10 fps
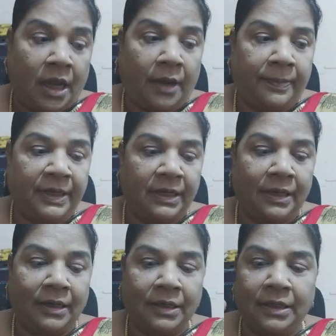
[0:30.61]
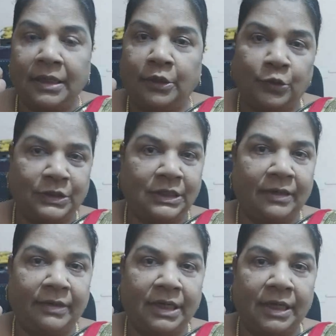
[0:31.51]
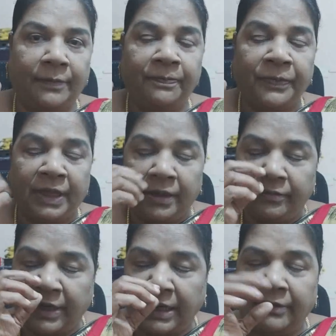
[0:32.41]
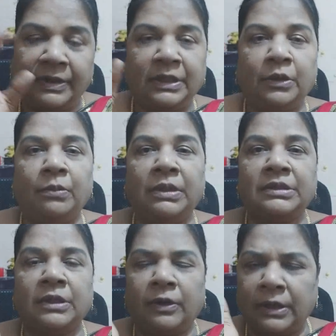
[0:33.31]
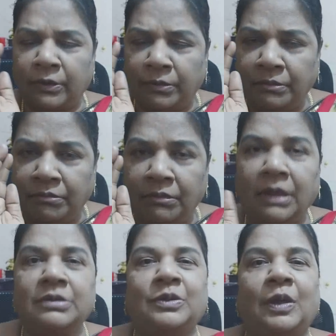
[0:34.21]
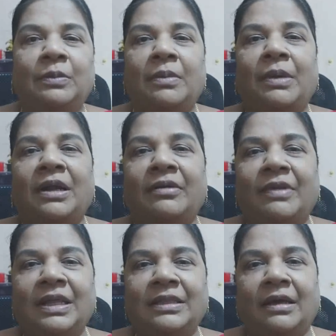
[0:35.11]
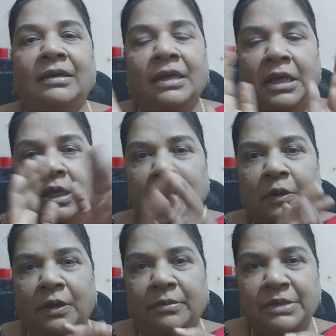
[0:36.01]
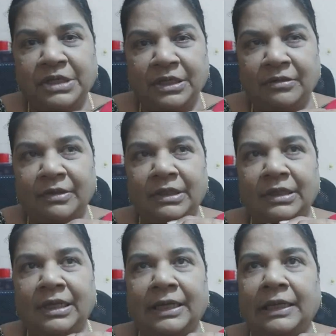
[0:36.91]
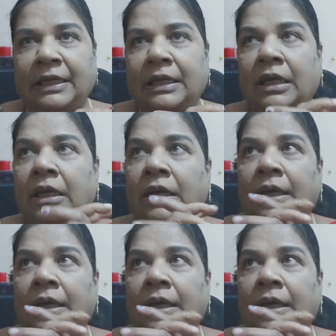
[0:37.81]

அப்படின்லாம் நீங்கள் யோசிக்க வேண்டாம் விலை வந்து ரொம்ப ச ரொம்ப சுலபமான விலை தான் இதோட மிஷின் வந்து கேட்டிங்கன்னா